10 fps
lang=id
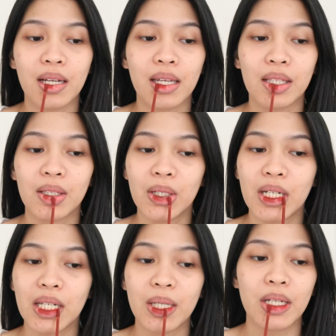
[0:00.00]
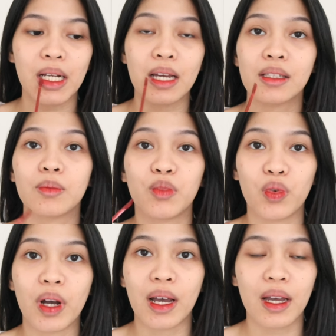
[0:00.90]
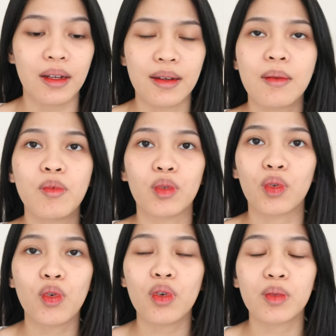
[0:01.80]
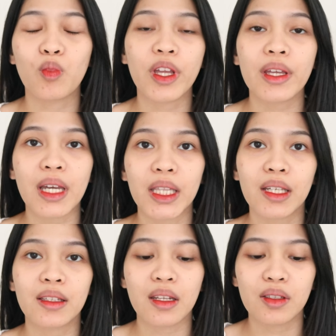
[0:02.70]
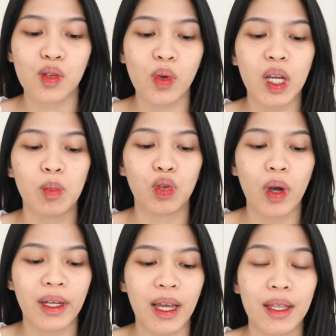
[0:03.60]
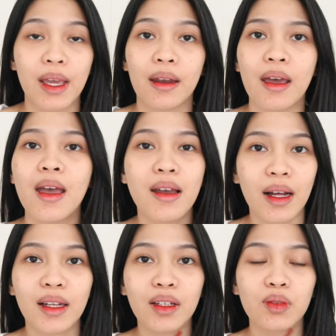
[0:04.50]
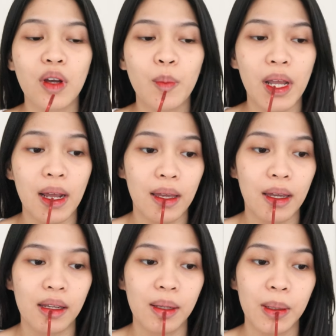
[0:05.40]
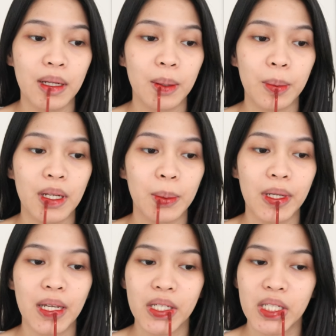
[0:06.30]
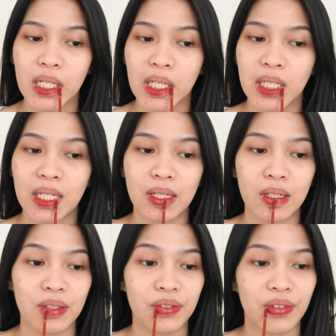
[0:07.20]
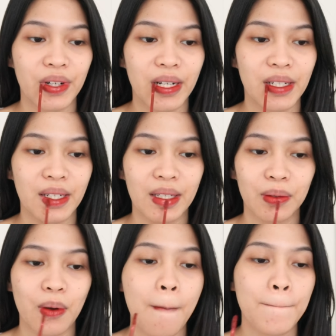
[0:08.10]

terakhir tuh warnanya merah semua dan menurutku semuanya cantik dan sesuai kebutuhan kalian kalian kan suka merah ya ini beda-beda shade of rednya tuh